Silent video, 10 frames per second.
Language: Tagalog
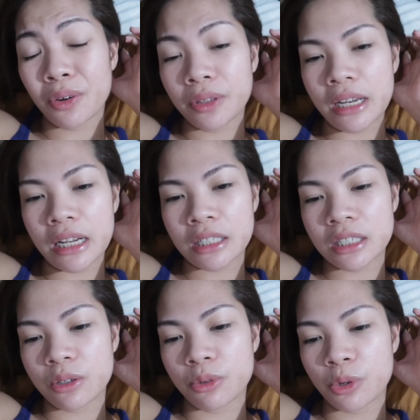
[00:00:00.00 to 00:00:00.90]
ako na lang
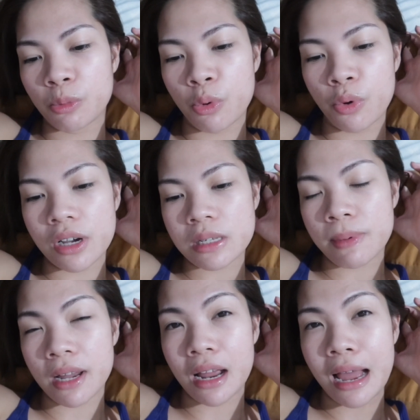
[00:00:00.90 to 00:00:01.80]
siguro bukas
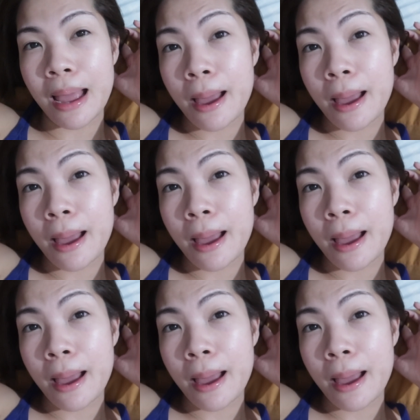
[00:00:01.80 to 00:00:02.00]
para